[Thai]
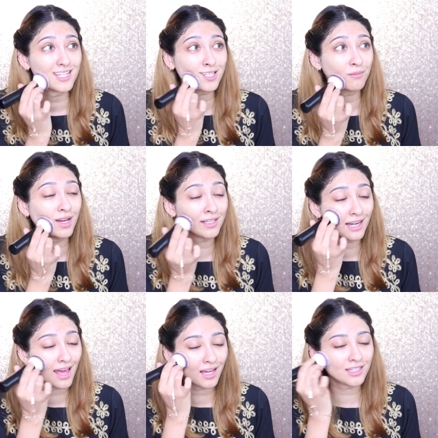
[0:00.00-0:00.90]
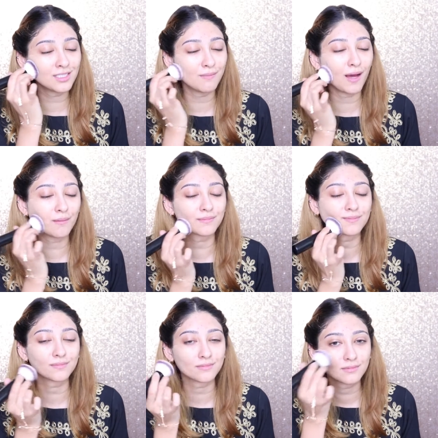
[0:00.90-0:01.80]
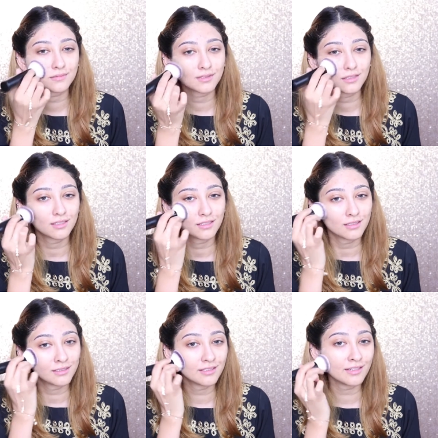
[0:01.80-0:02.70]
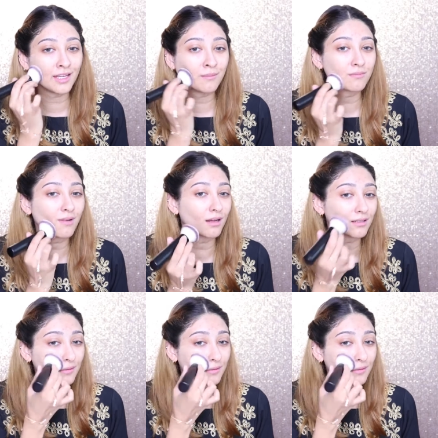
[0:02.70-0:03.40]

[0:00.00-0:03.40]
สัมผัสแรกคือแบบ นิ่มอะ